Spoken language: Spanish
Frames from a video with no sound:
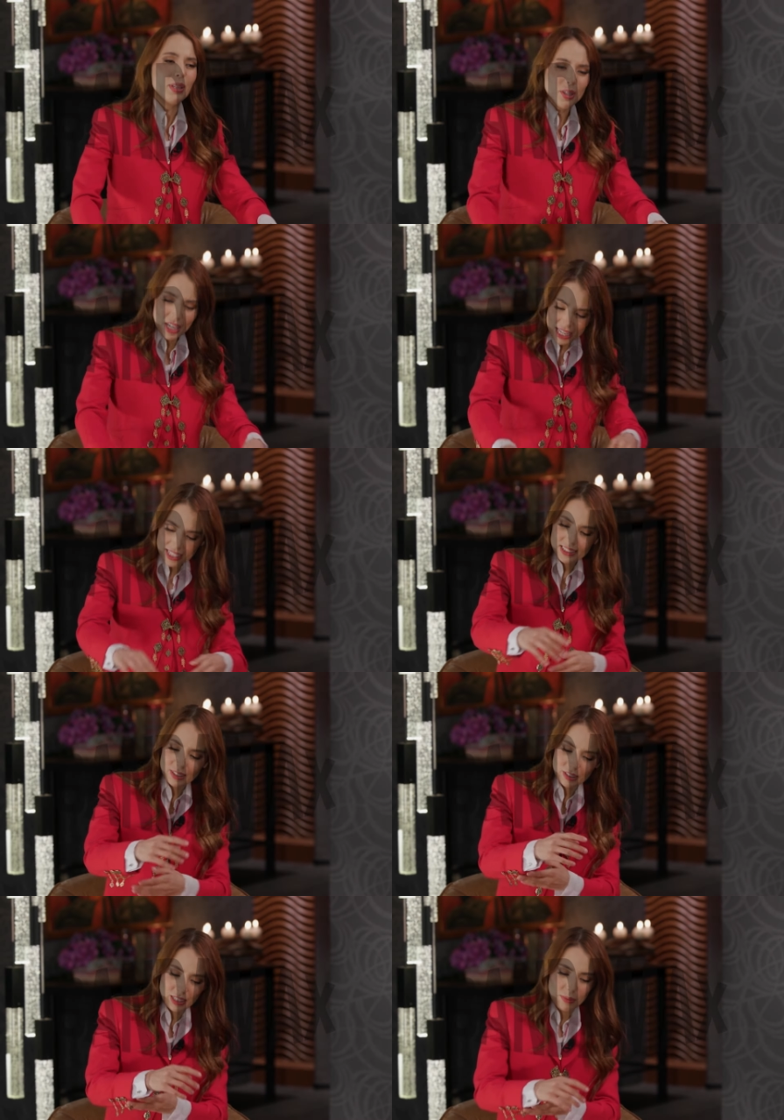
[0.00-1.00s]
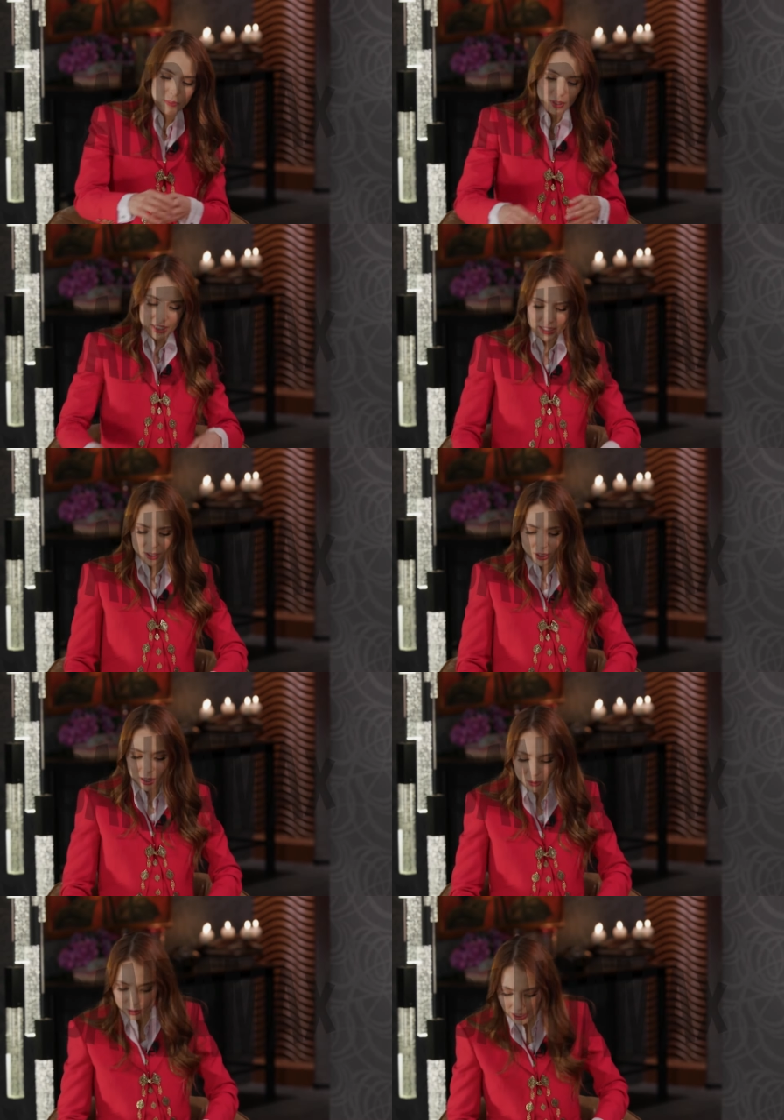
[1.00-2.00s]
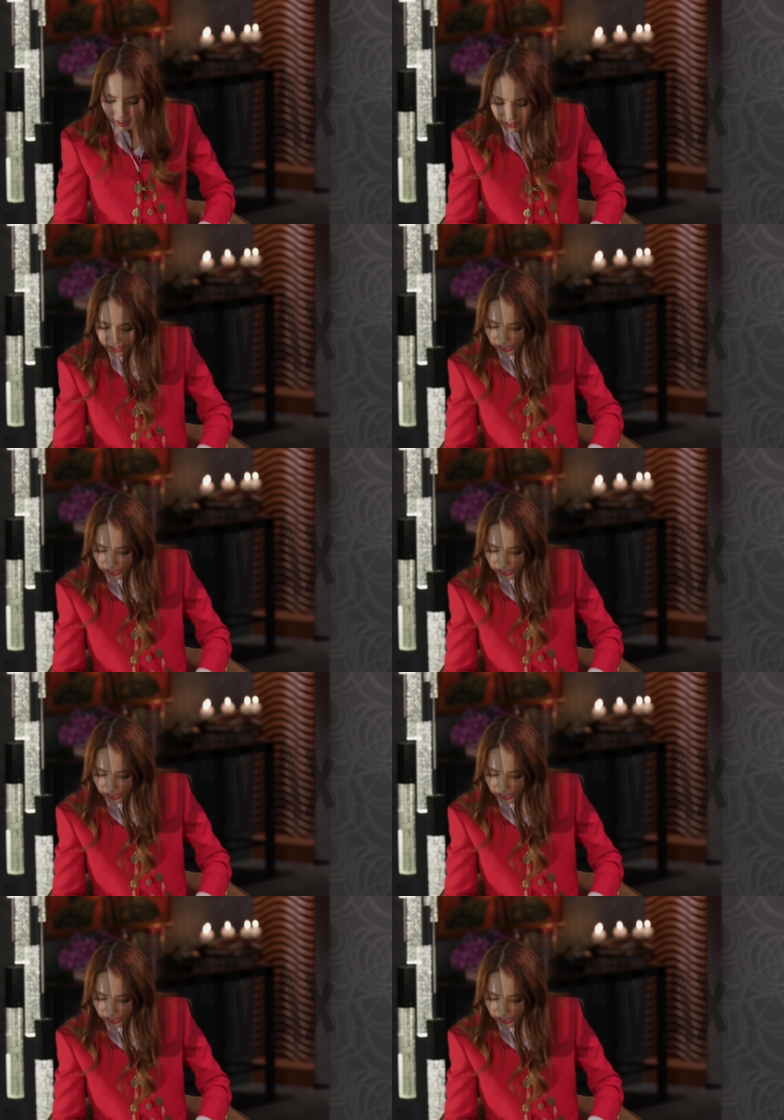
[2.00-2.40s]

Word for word: medio galáctico también porque traigo la bota